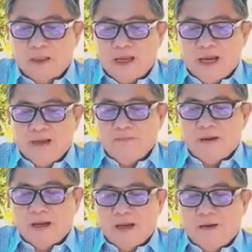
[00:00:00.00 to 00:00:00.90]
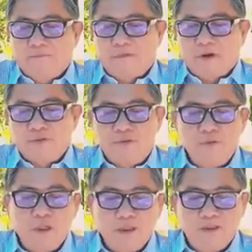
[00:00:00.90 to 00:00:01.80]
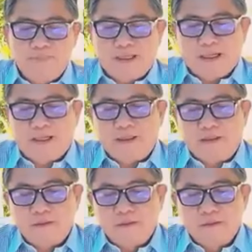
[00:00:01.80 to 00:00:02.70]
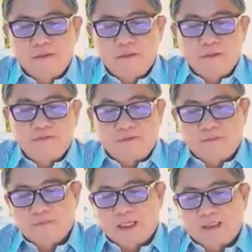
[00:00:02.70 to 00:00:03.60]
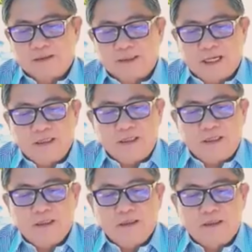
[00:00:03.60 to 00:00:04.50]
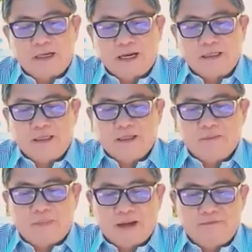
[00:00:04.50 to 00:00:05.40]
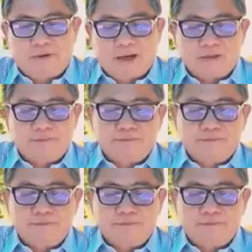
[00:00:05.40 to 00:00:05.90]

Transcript: Ai mà phò chúa giúp ngài Phong thần tái diễn rạng danh bản vàng